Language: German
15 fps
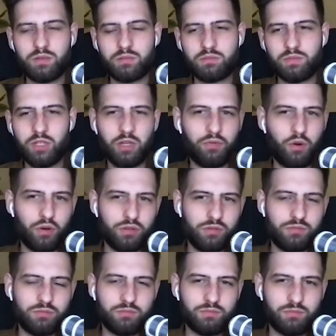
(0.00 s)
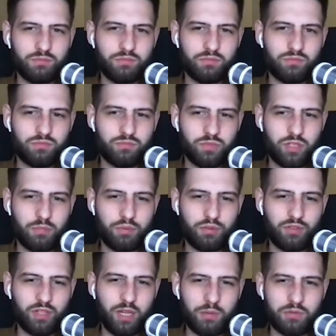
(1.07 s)
In der Woche.
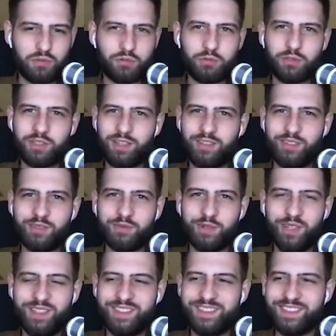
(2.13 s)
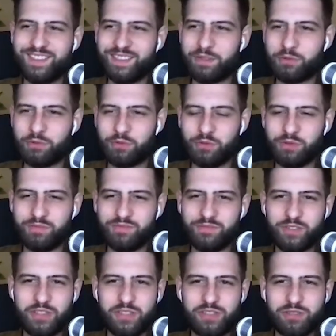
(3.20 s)
10% Abschlussquote kriegst du ja wohl hin. So,
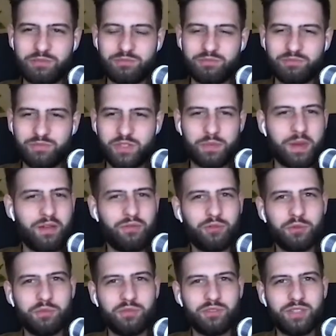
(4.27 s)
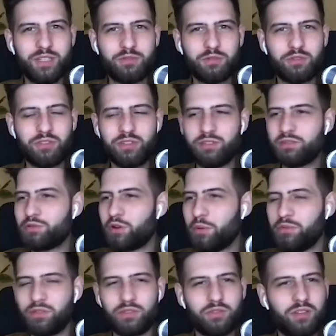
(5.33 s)
wenn es 2,5 netto sind,
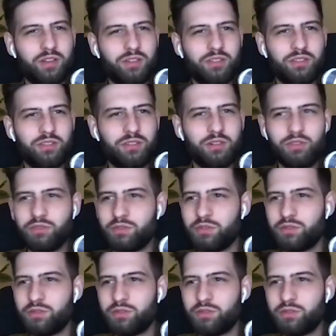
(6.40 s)
kommst du auf deine 10.000.